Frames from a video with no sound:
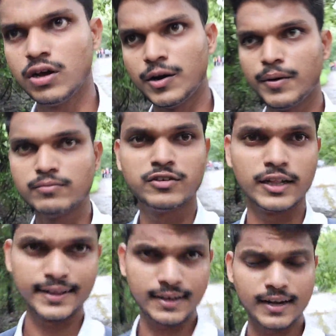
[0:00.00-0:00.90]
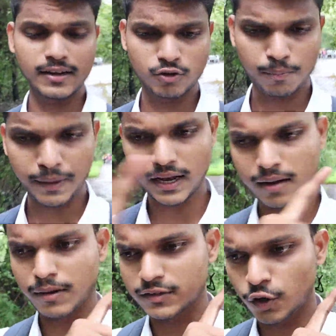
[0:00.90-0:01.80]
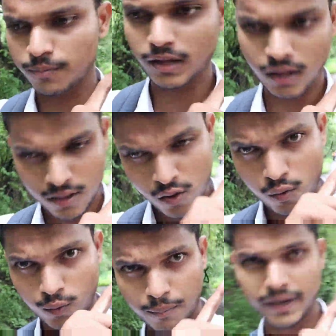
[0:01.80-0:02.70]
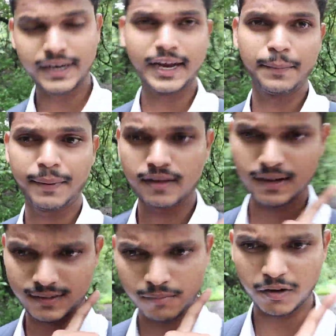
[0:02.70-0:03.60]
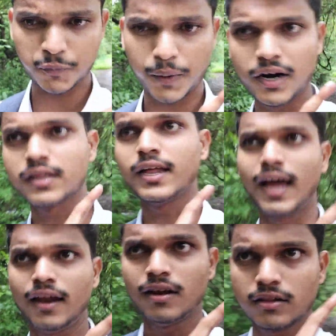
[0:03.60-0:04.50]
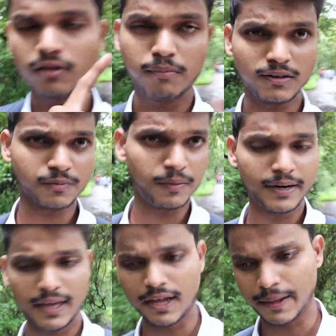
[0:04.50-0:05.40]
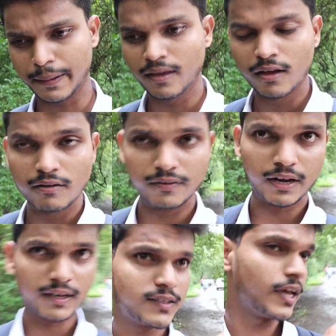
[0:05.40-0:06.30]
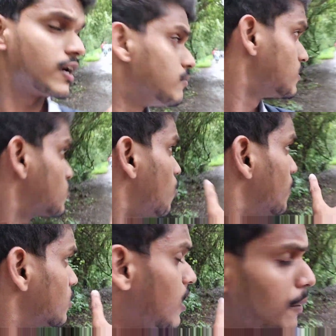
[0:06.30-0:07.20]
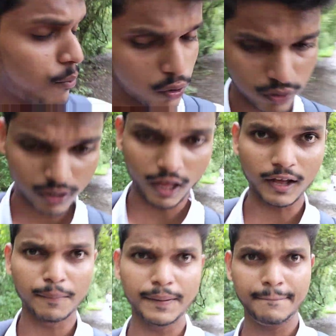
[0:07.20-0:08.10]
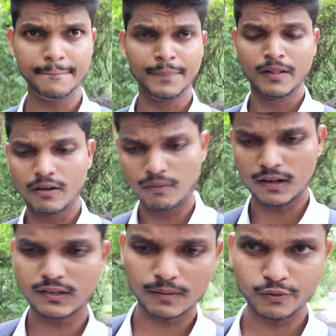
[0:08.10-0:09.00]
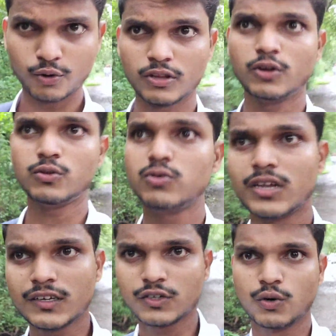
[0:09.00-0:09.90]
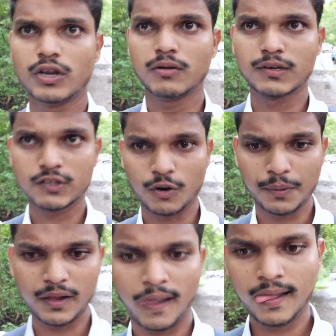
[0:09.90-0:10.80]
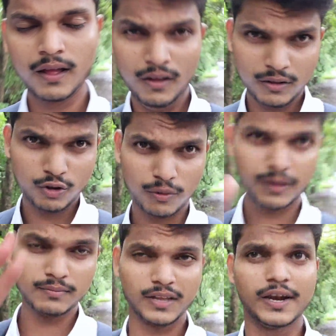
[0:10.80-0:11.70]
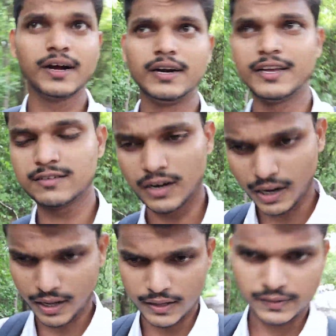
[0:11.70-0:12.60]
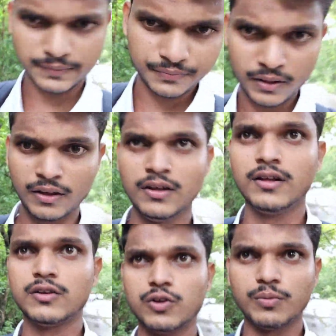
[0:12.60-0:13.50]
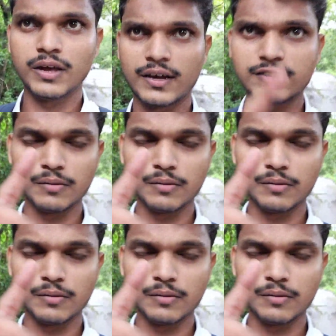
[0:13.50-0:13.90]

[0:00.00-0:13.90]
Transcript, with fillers: अभी हम चलते जा रहे हैं जो पहला बस स्टॉप था तो मेन गेट पे जहाँ से बस पकड़ते लाइन लगती है बस में बैठ के आने फिर एक सेकंड बस स्टॉप मिलता है आपको नाके पे वहाँ से आप छोड़ते हो तो नेक्स्ट और एक बस स्टॉप है तो अभी हम डेढ़ घंटे चल रहे गए तो अभी यहाँ से